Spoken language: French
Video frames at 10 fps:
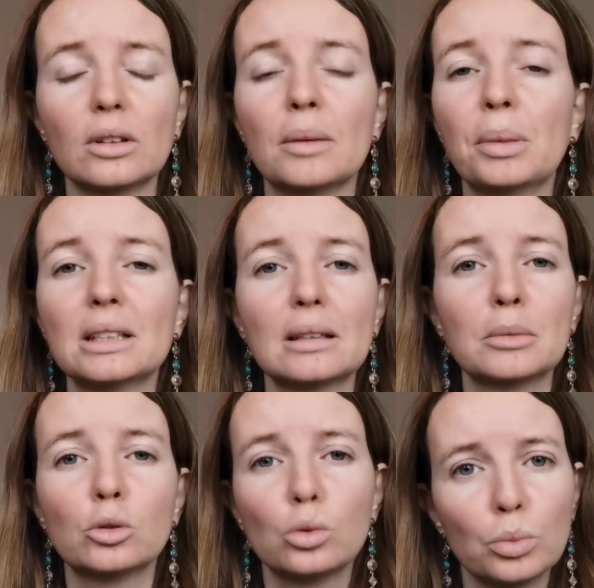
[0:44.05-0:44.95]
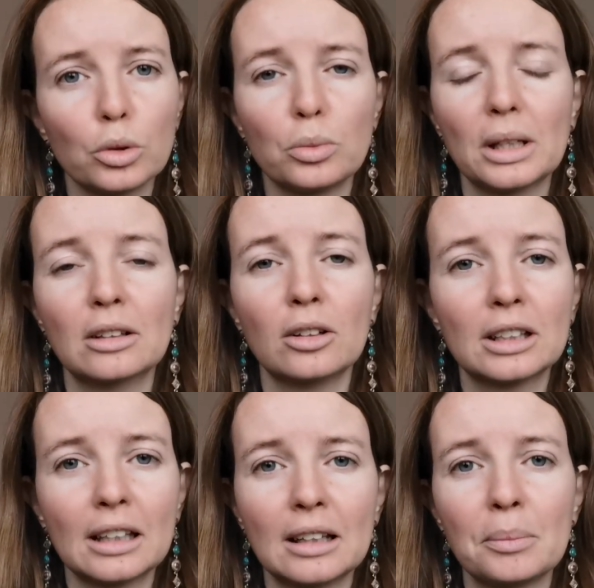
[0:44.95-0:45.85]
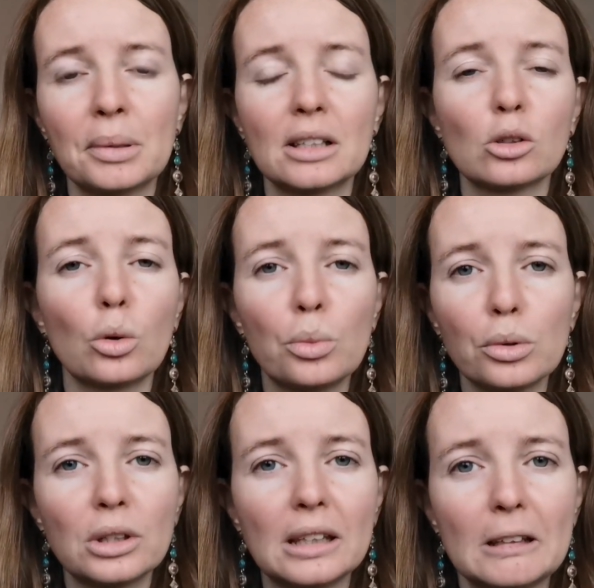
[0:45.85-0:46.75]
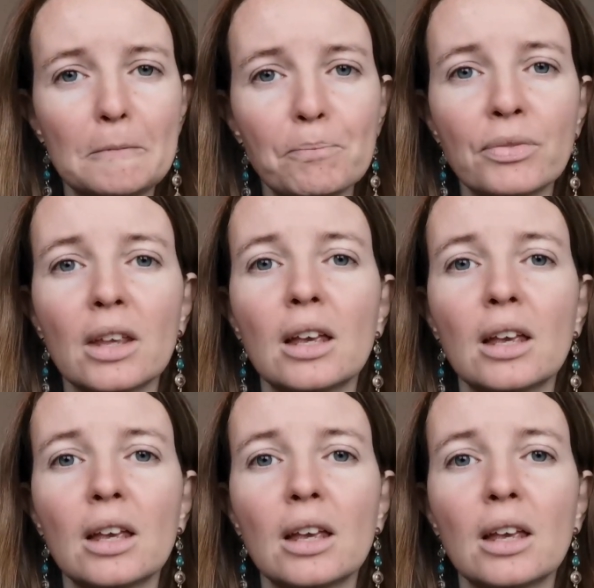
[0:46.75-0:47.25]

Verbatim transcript: on n'a pas cinq minutes pour se mettre dans le canapé, se reposer.